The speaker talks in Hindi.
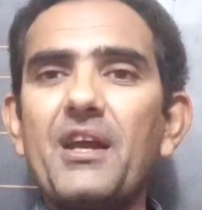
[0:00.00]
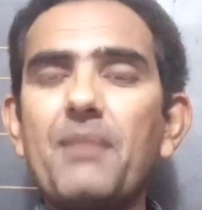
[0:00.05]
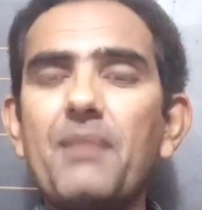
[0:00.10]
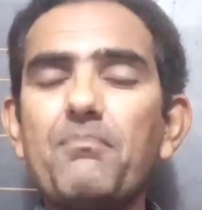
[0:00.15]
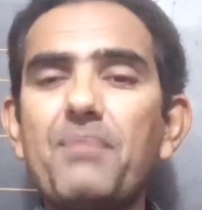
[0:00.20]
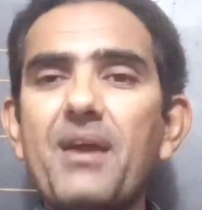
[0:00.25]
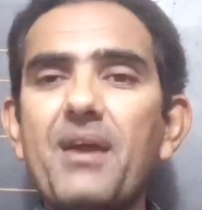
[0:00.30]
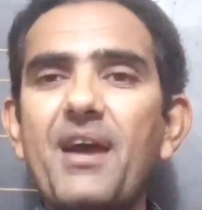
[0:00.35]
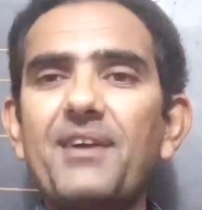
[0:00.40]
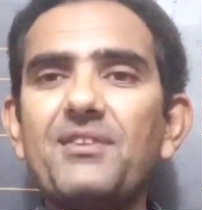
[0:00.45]

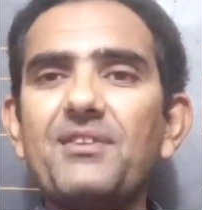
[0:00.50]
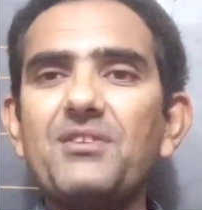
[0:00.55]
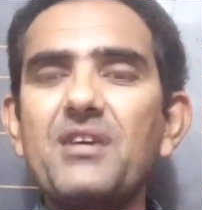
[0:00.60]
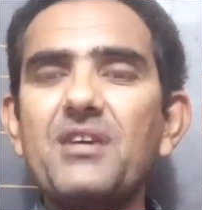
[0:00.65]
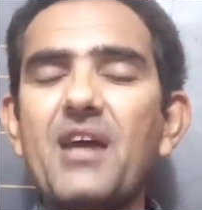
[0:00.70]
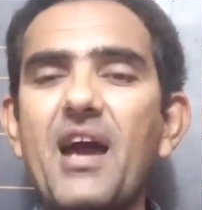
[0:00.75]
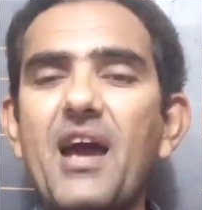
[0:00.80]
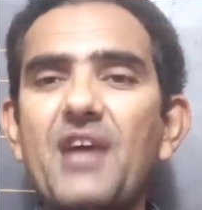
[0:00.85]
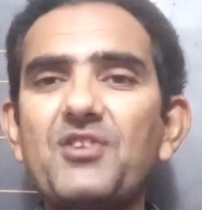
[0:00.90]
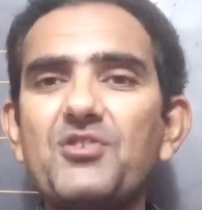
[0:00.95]
regarding
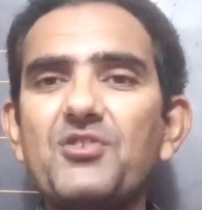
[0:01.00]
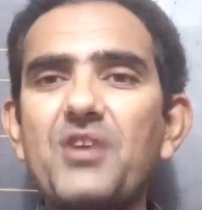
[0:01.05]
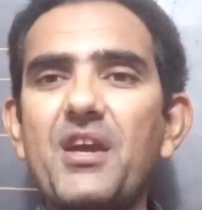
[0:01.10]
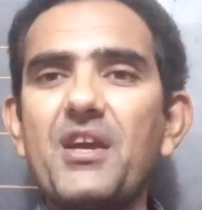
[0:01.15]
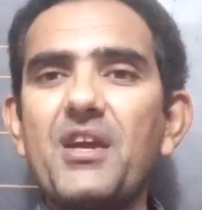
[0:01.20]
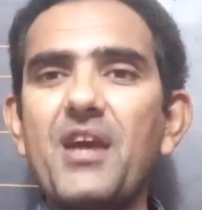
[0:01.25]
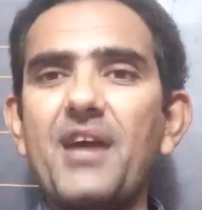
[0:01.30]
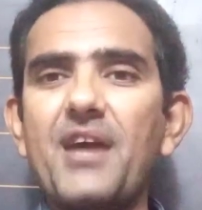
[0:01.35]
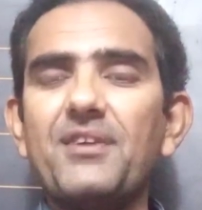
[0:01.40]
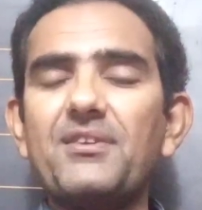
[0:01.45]
PSD and
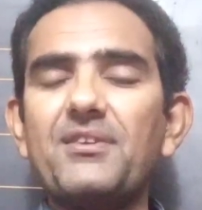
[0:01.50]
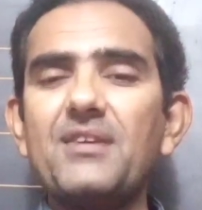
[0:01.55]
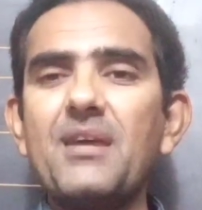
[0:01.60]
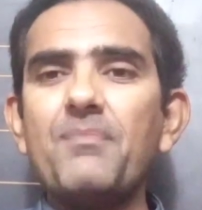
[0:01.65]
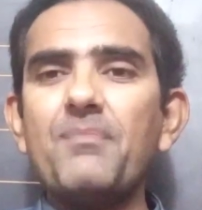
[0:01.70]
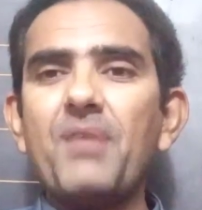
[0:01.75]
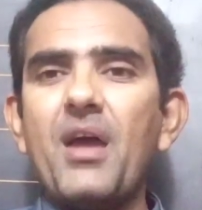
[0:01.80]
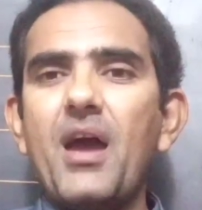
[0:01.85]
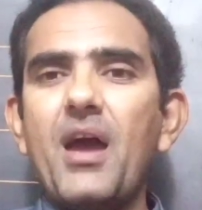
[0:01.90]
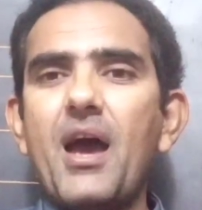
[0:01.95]
JEST
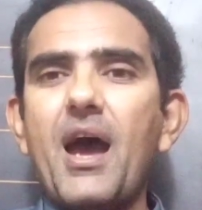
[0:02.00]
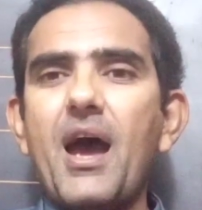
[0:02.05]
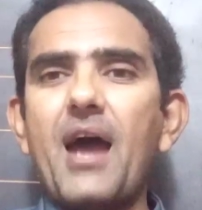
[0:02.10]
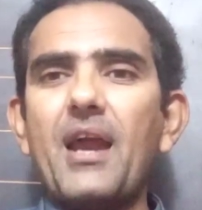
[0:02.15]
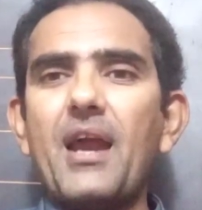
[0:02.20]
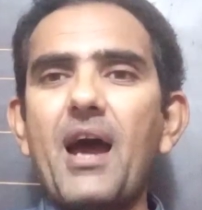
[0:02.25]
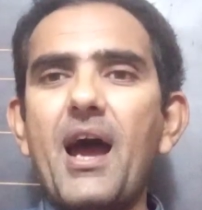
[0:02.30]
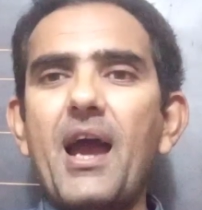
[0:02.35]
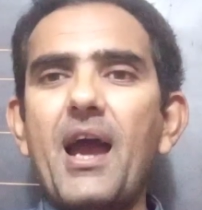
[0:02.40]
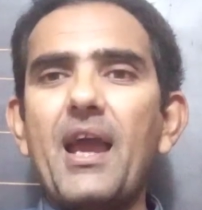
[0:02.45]

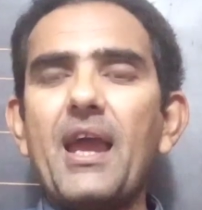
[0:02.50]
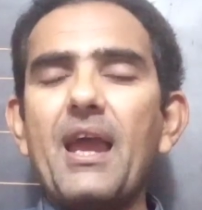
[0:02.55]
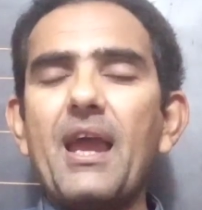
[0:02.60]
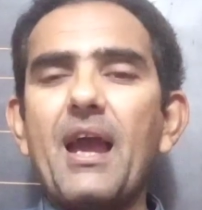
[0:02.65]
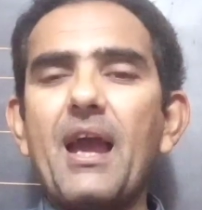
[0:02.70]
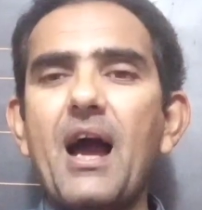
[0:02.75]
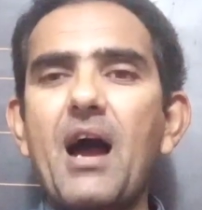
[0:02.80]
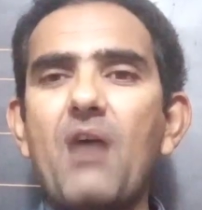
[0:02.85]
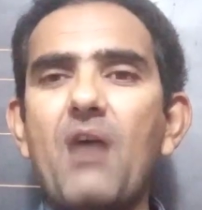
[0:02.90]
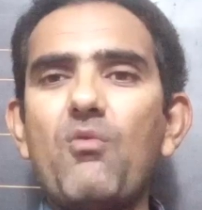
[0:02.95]
and
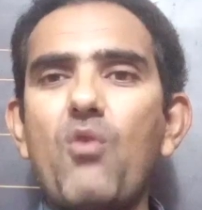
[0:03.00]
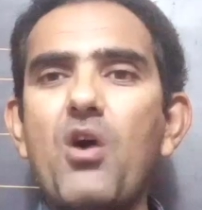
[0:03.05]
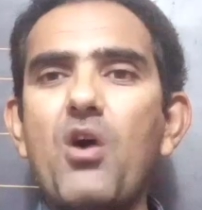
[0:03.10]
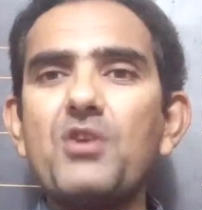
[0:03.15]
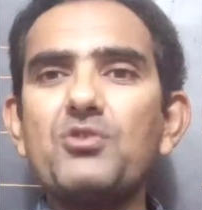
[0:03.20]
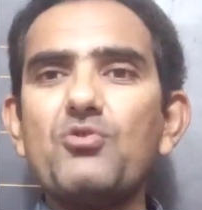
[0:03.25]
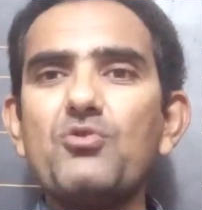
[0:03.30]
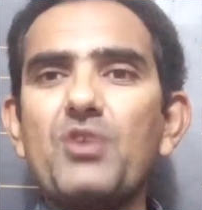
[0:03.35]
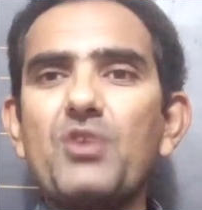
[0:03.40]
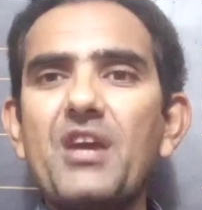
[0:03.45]
I uh,
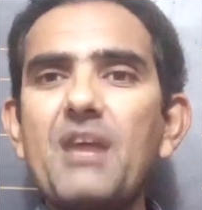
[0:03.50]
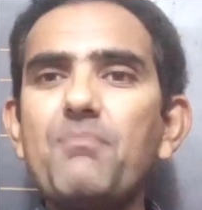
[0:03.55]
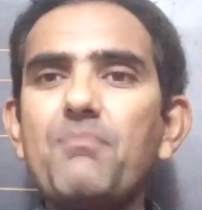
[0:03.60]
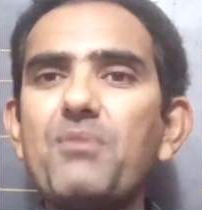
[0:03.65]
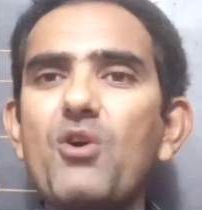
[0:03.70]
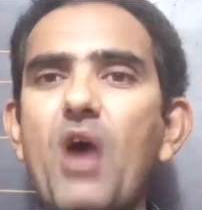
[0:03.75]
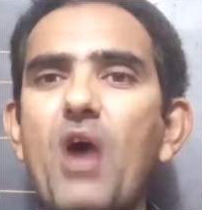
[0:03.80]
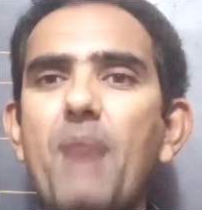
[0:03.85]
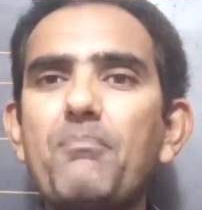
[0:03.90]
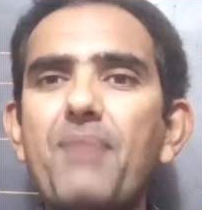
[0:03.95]
want to
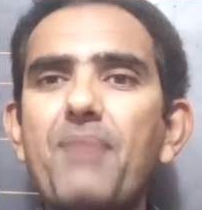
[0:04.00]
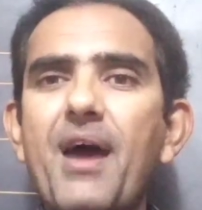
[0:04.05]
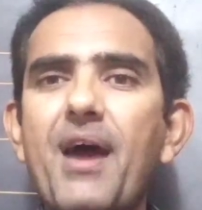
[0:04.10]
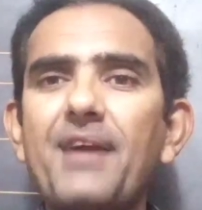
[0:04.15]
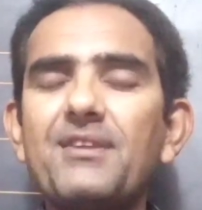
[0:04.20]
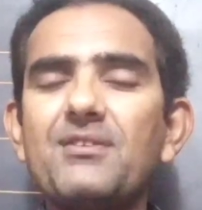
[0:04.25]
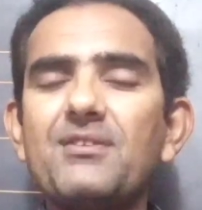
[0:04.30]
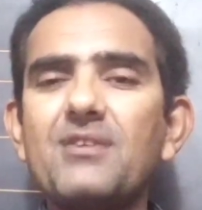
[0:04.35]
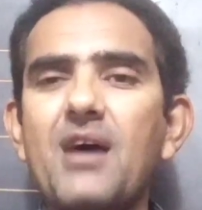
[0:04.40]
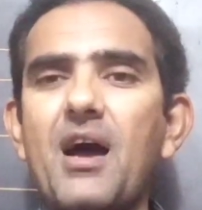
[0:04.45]
keep you
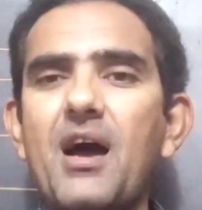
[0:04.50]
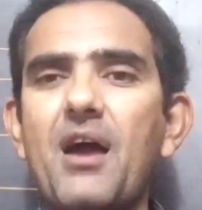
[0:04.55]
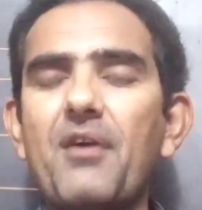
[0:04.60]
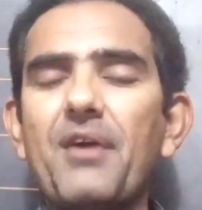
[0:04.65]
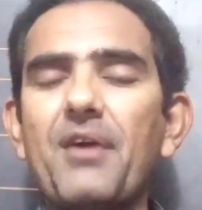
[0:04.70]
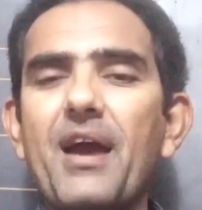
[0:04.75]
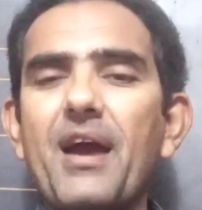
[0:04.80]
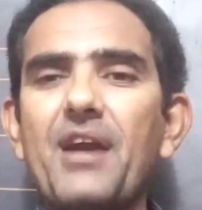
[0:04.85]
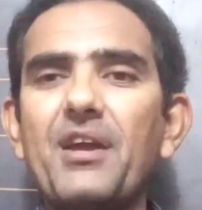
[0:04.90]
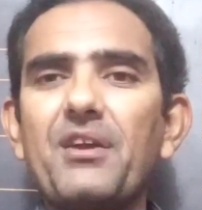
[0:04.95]
abreast uh,
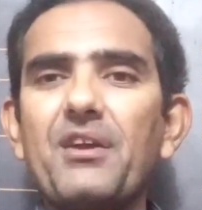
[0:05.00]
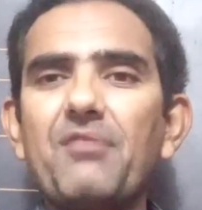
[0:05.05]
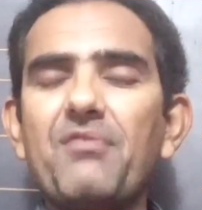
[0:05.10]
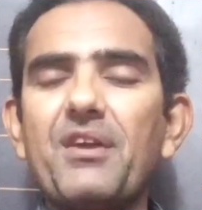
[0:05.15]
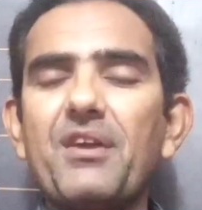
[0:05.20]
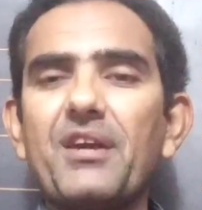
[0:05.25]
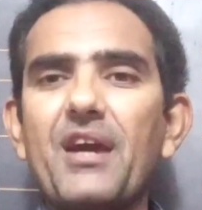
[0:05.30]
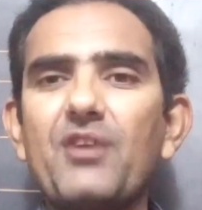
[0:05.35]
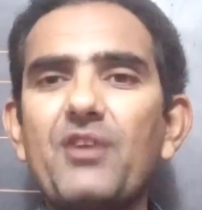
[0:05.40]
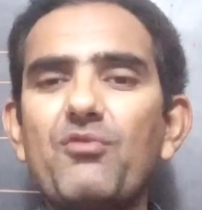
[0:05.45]
regarding
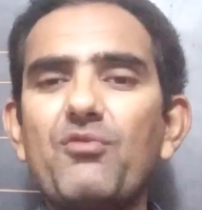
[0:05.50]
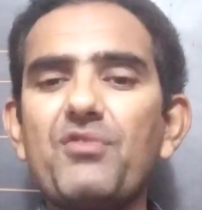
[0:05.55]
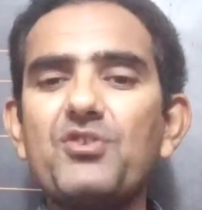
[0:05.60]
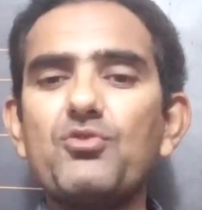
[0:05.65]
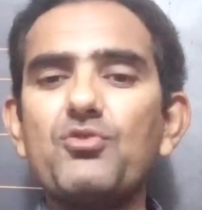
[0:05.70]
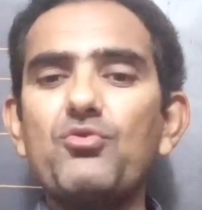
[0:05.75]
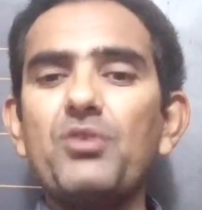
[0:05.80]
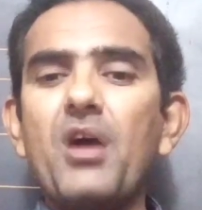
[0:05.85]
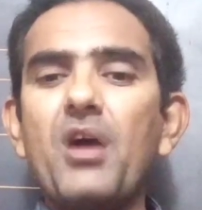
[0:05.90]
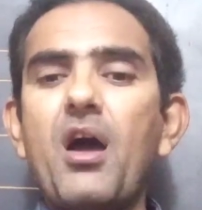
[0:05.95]
different kind of
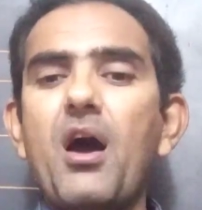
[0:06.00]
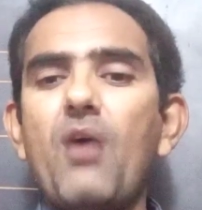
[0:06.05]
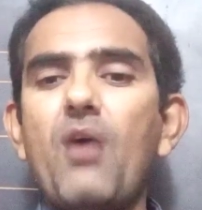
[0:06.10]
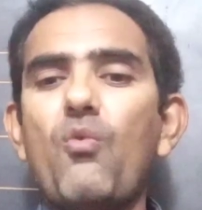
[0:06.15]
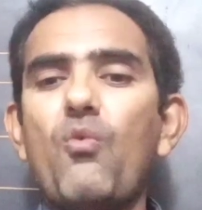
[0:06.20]
issues,